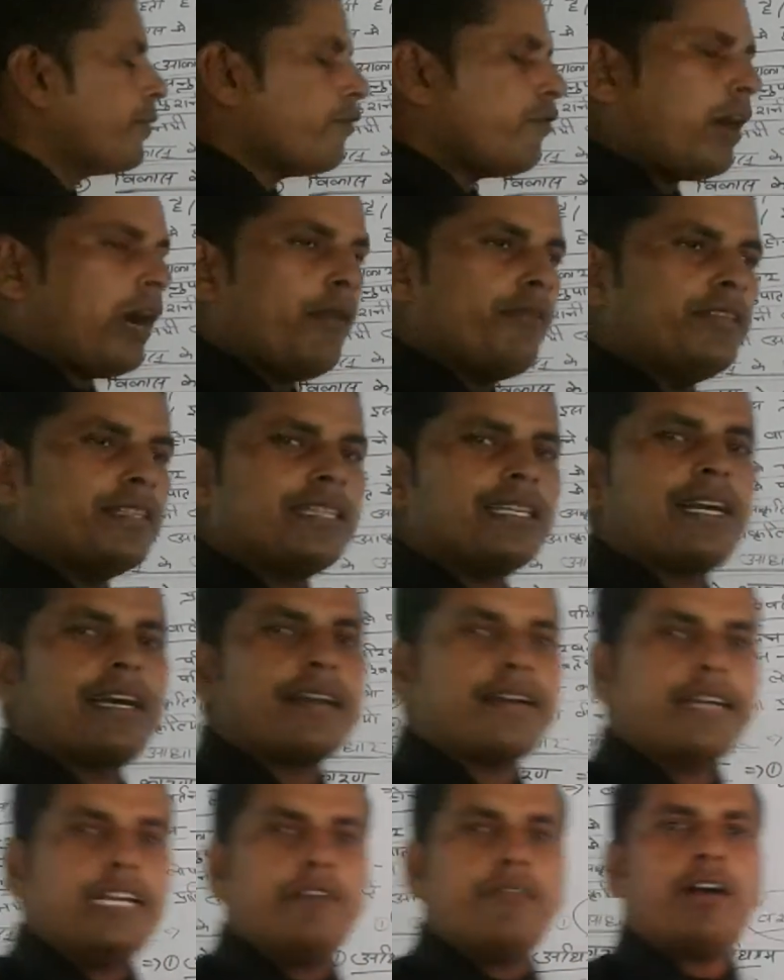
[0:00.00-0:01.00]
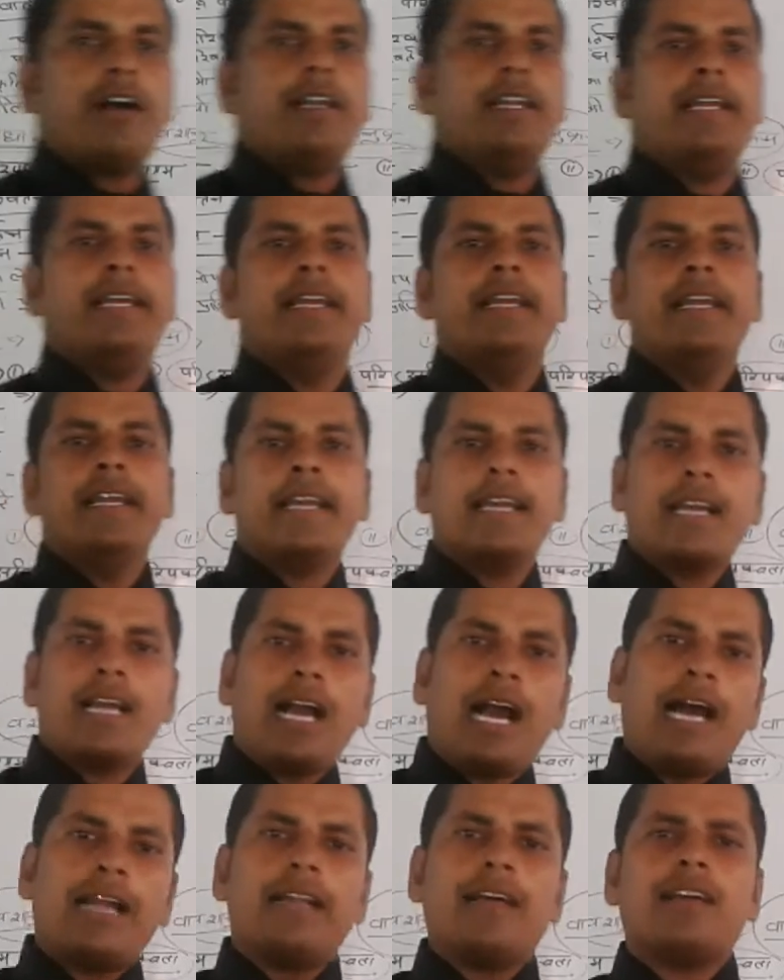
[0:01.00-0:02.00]
प्रभावित करने वाले
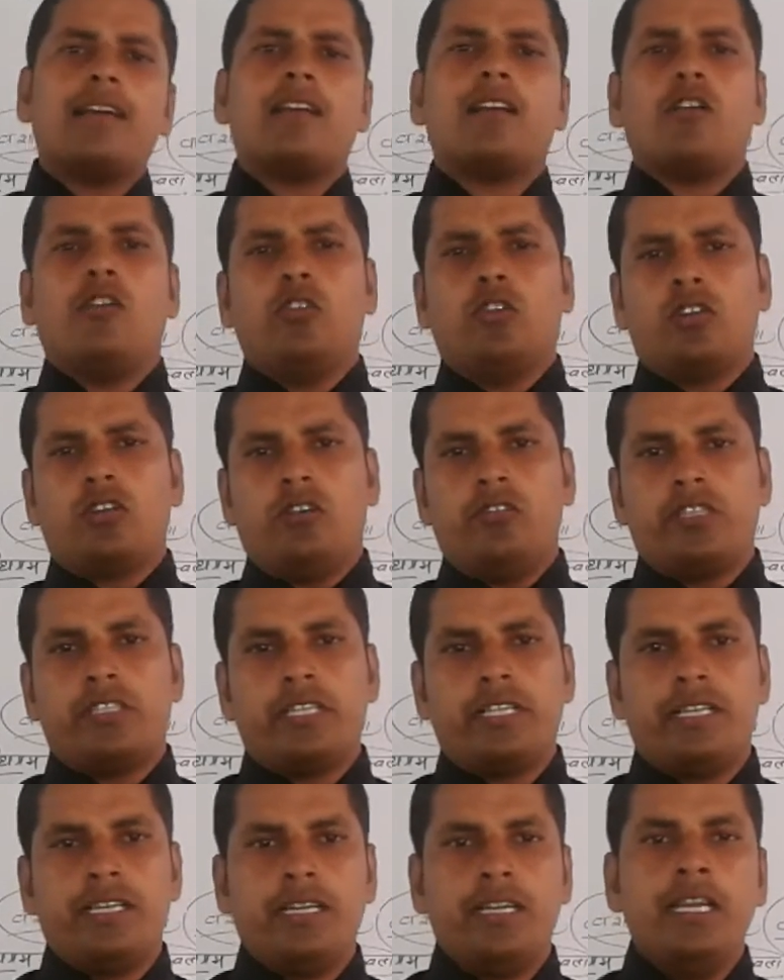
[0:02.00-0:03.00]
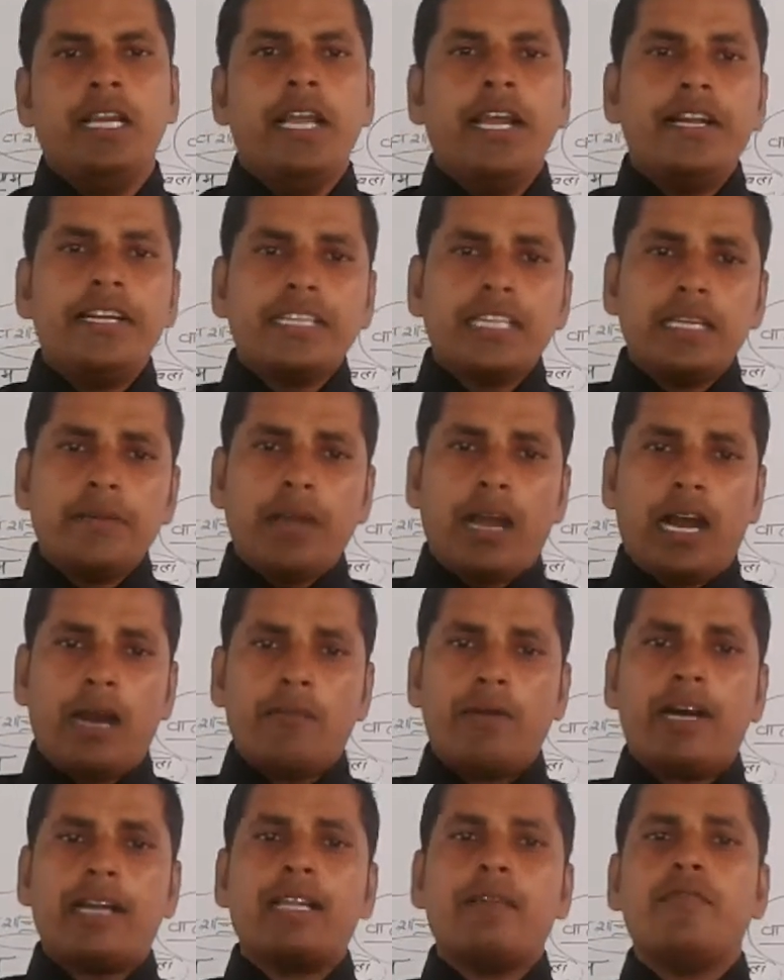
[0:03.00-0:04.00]
कारक कौन कौन से हैं यानी कि
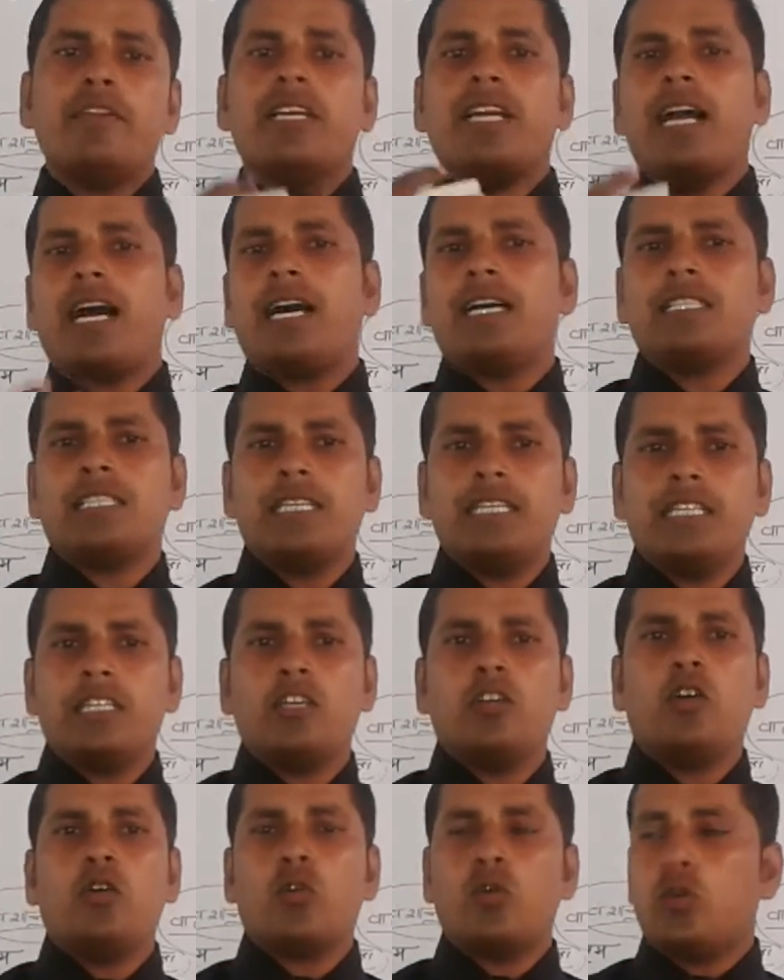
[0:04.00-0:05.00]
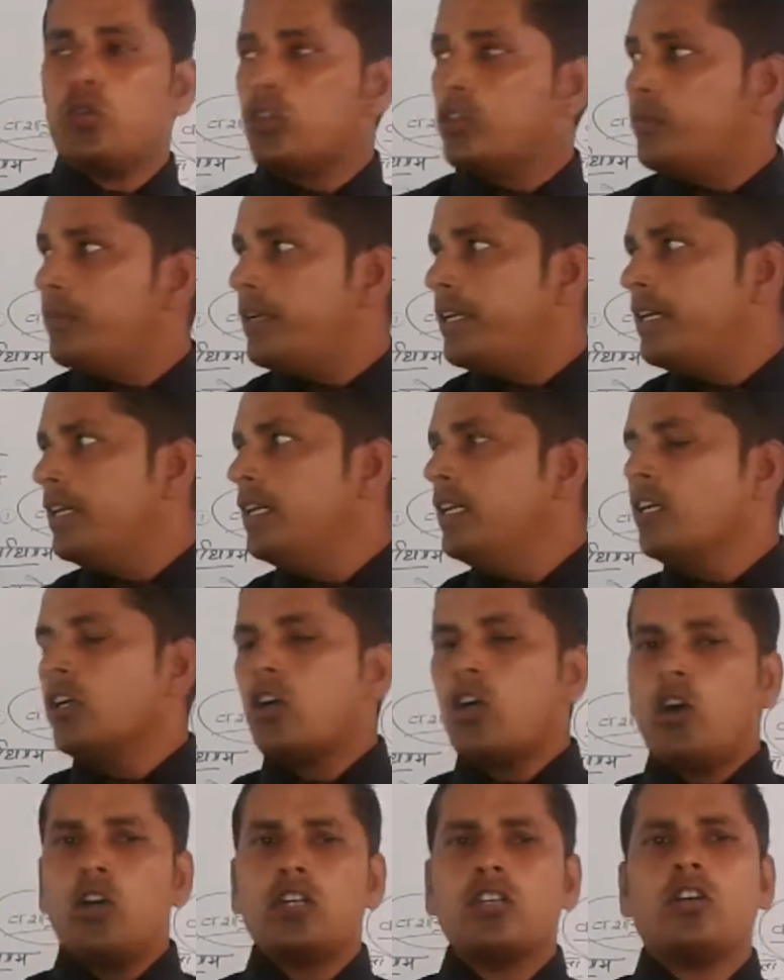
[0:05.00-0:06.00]
हमारे विकास यानी कि ग्रोथ में
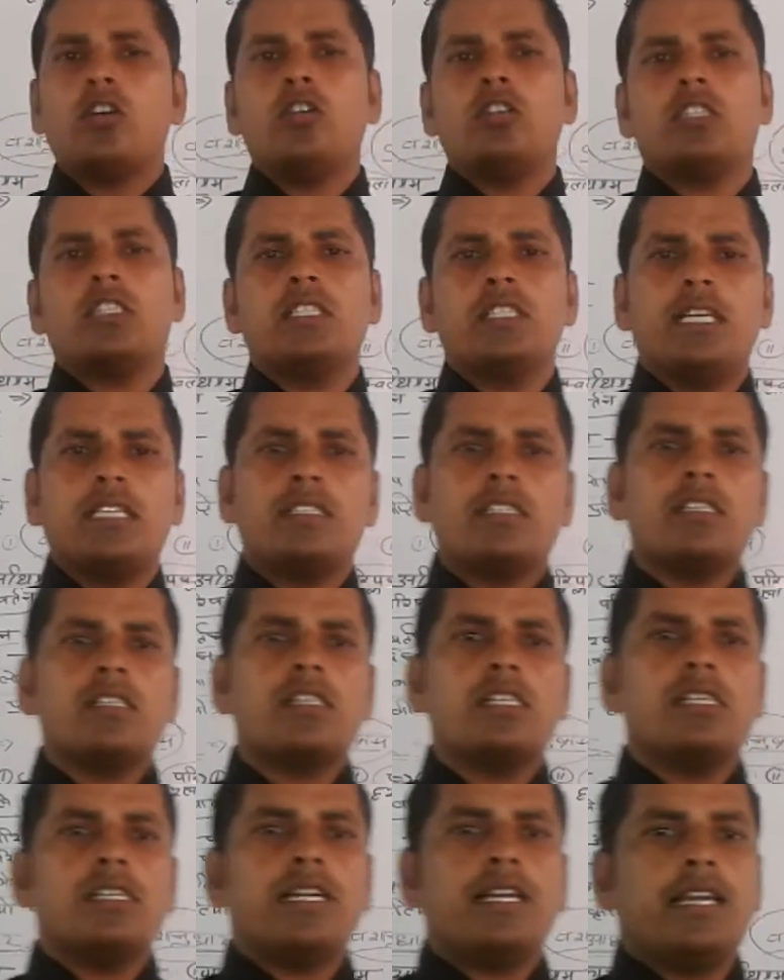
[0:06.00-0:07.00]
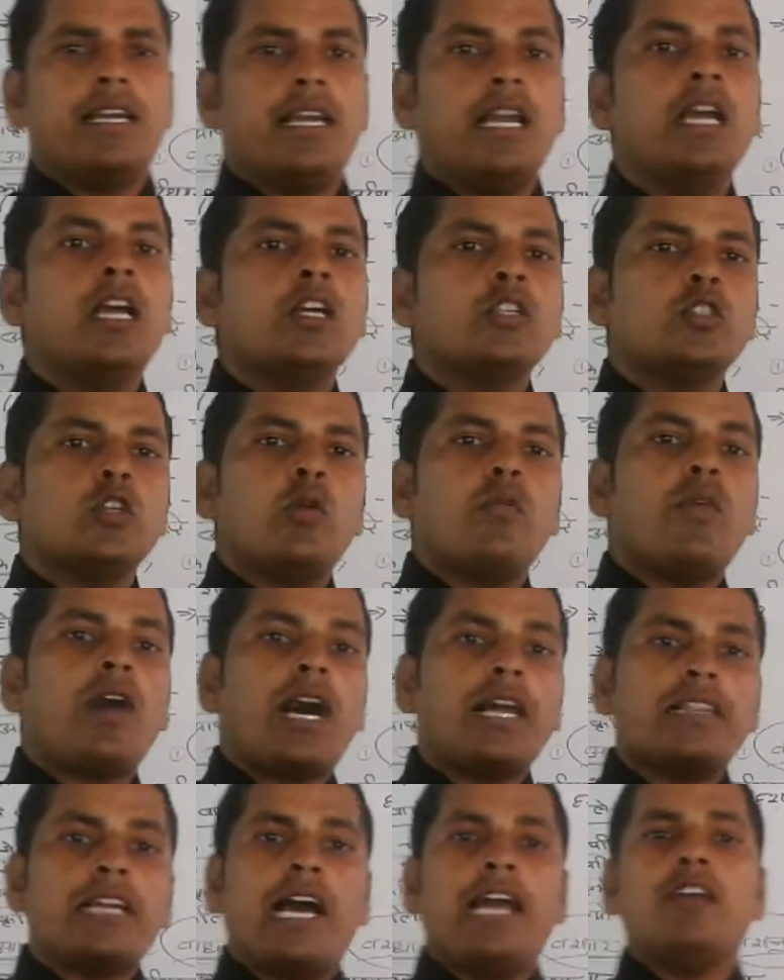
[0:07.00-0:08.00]
कौन कौन सी ऐसी चीज़ें हैं जो
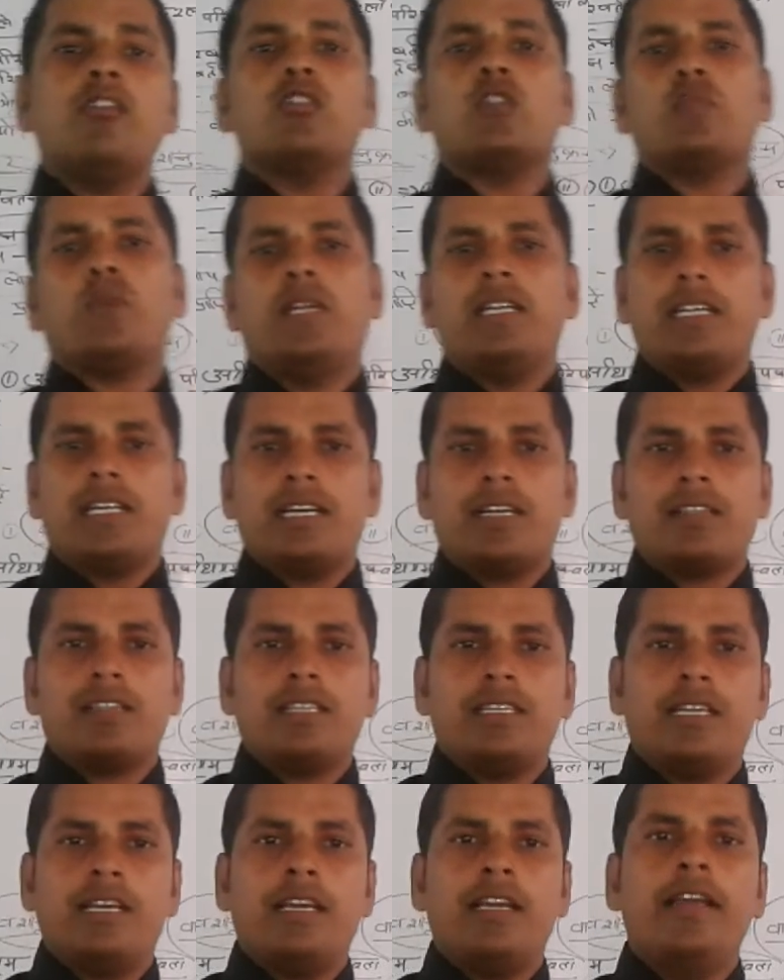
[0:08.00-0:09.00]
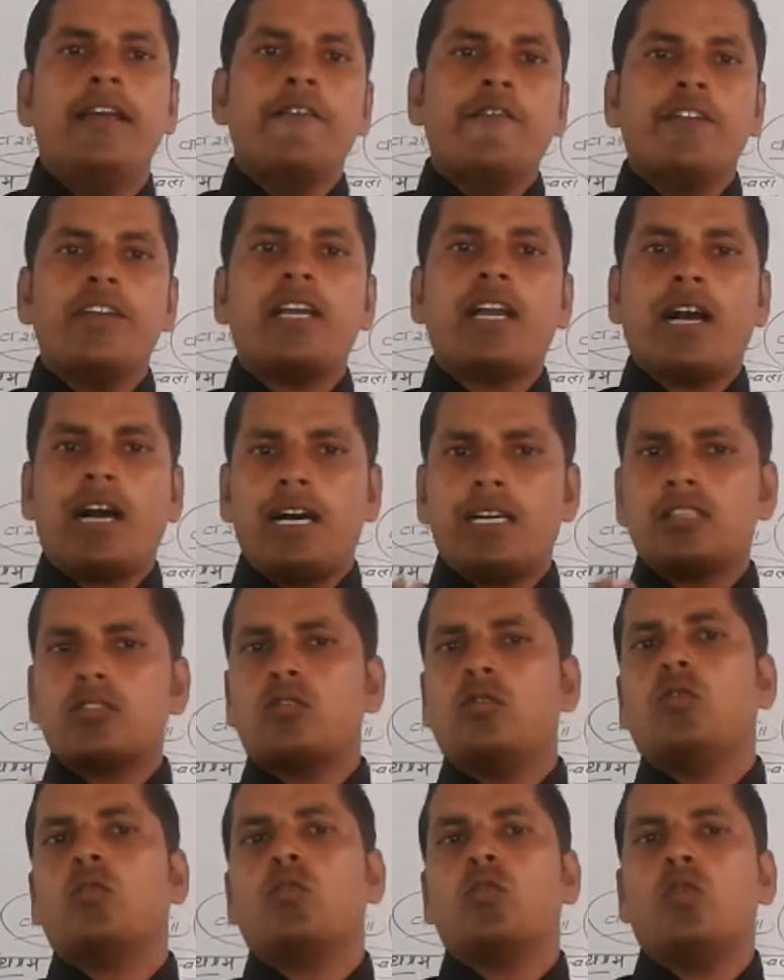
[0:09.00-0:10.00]
बाधाएं उत्पन्न करती हैं विकास
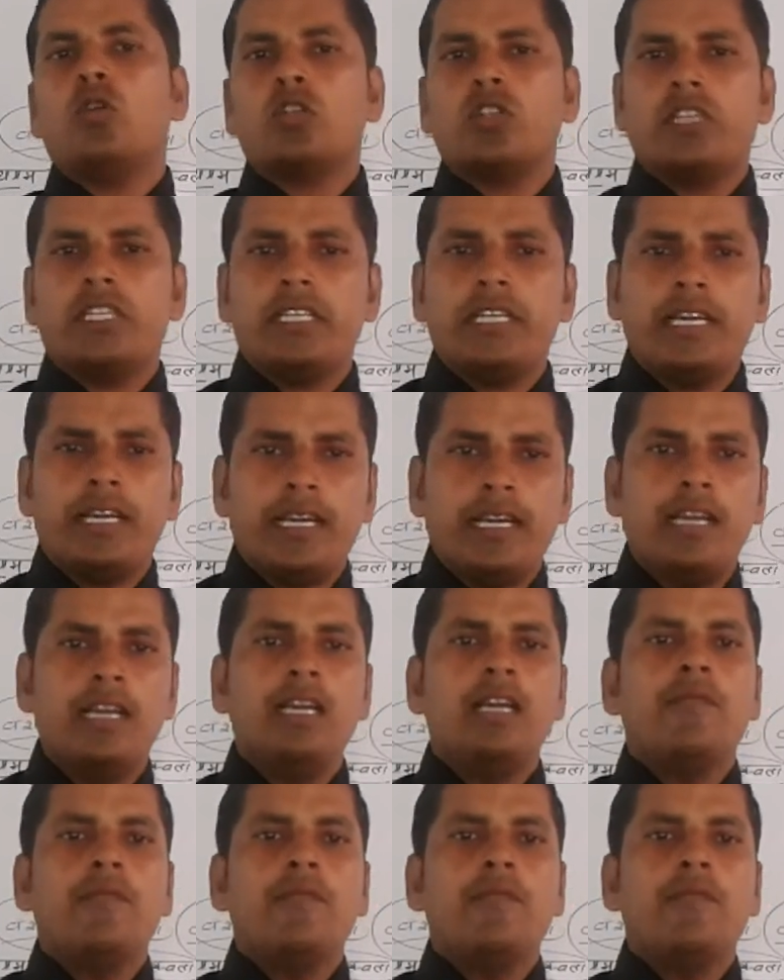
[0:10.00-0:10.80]
को रोकती हैं